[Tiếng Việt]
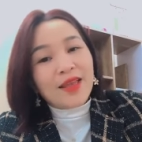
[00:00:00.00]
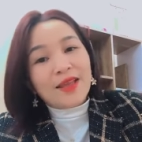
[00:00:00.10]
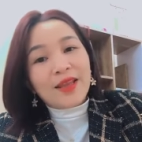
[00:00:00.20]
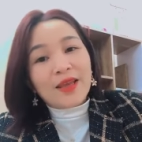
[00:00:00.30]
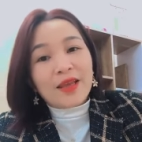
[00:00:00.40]

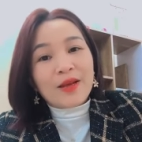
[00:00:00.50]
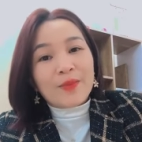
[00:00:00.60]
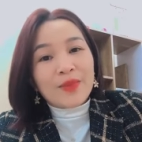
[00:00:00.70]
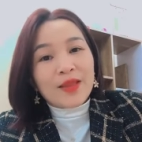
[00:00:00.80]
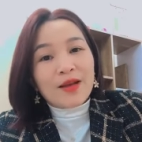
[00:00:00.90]
tiền
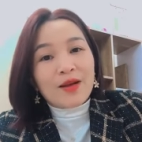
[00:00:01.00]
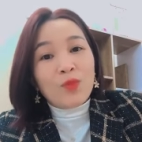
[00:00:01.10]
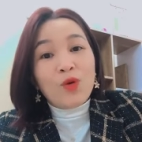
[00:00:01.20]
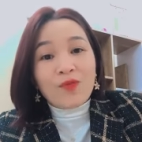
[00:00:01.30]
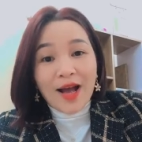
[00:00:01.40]
để
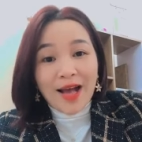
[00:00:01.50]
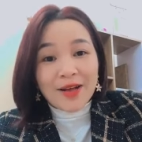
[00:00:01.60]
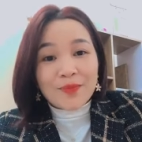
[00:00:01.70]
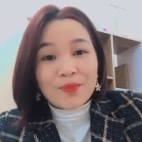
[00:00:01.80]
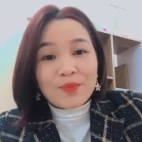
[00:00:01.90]
mua
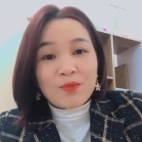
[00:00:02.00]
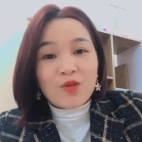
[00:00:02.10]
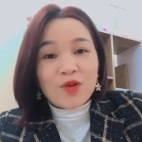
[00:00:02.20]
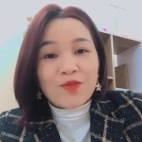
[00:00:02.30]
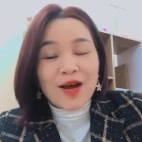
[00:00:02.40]
vàng,
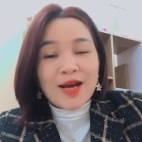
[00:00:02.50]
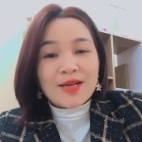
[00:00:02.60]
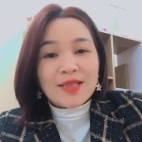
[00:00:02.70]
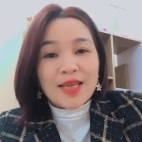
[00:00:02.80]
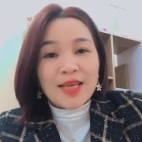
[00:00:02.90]
bởi vì
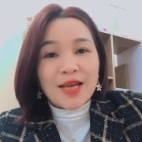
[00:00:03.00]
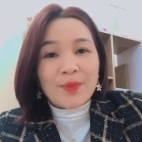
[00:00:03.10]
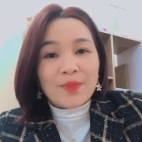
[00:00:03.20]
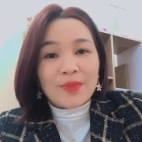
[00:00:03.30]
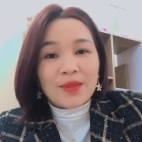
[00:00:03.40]
vàng thì